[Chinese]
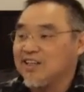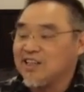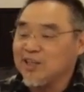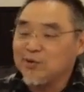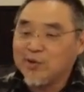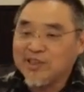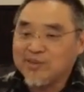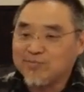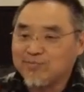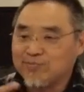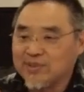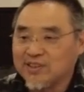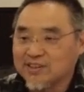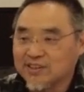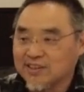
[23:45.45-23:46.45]
因为
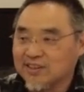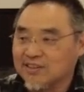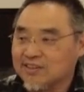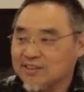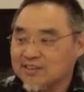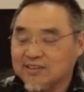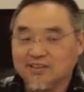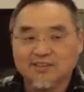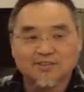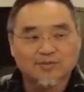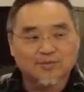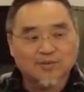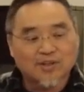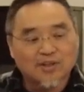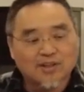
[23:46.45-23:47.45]
彼得已经
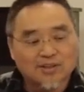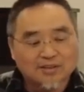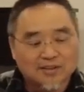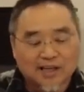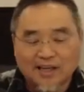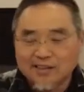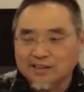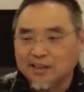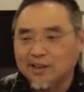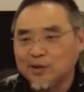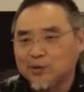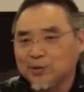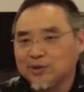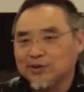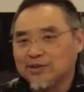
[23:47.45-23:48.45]
他等于
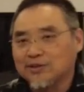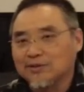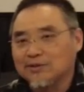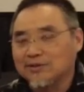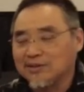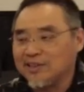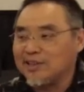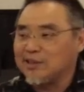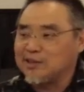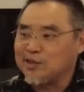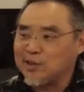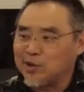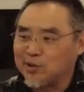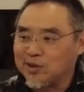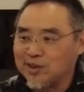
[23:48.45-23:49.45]
是第一个
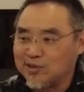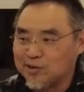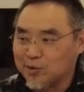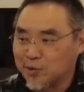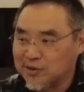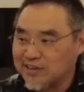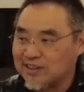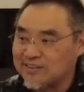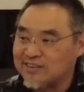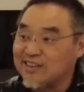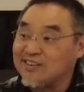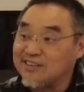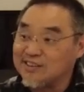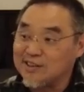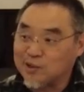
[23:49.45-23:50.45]
你有了有了像
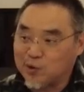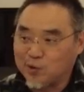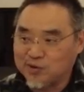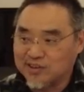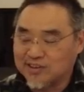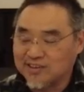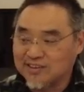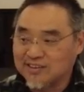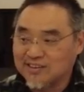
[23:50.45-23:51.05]
先知的功能，